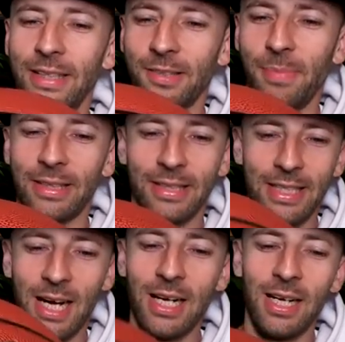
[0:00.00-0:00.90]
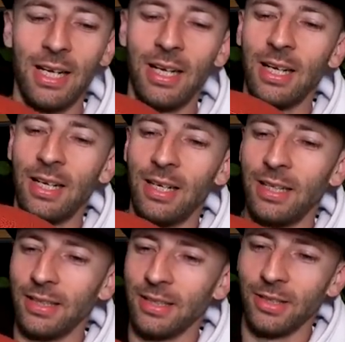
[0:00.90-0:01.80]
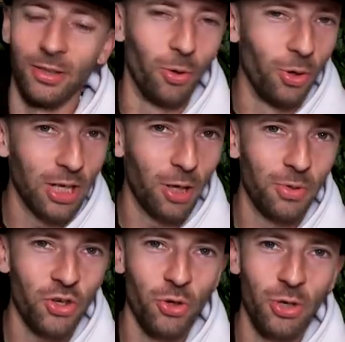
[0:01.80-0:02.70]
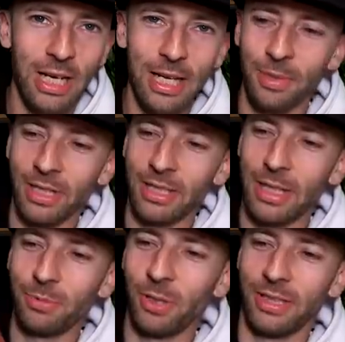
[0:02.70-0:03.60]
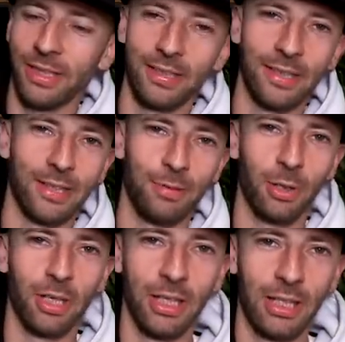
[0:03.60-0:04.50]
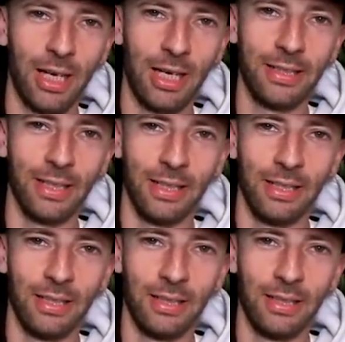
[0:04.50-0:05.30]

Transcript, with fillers: Das Material unglaublich schön klebrig. Gebt euch das. Das ist wirklich, Alter.